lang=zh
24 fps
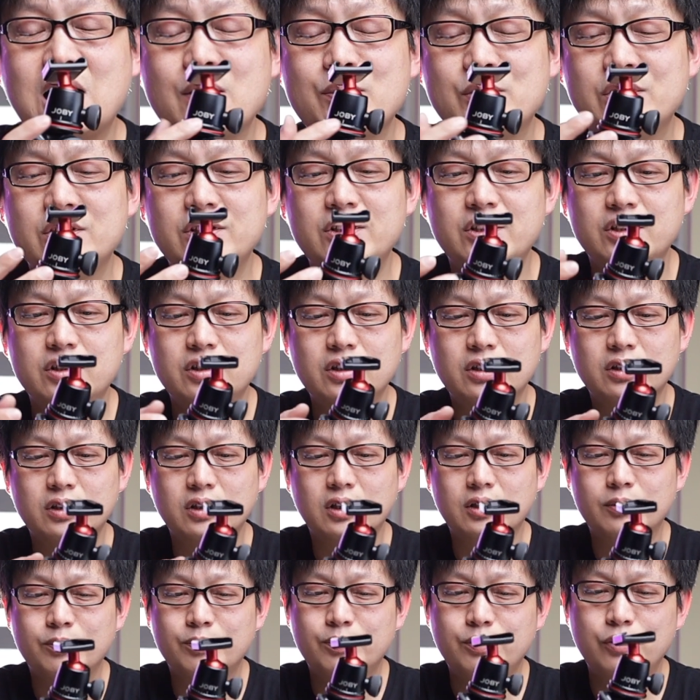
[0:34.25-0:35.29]
大名鼎鼎
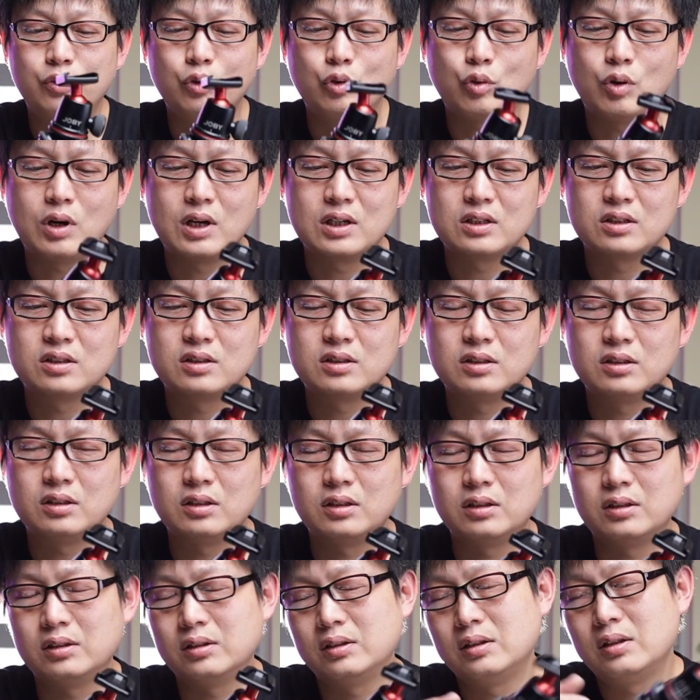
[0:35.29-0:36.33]
的，不管
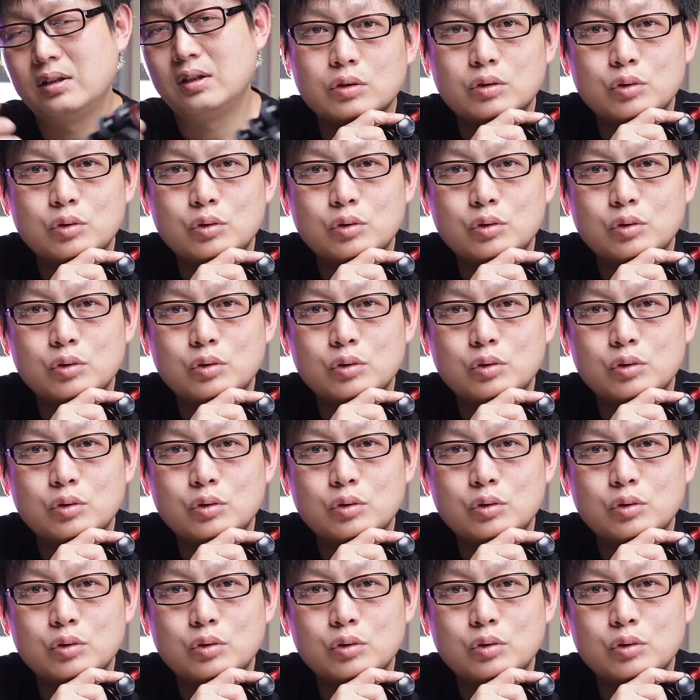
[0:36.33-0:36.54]
是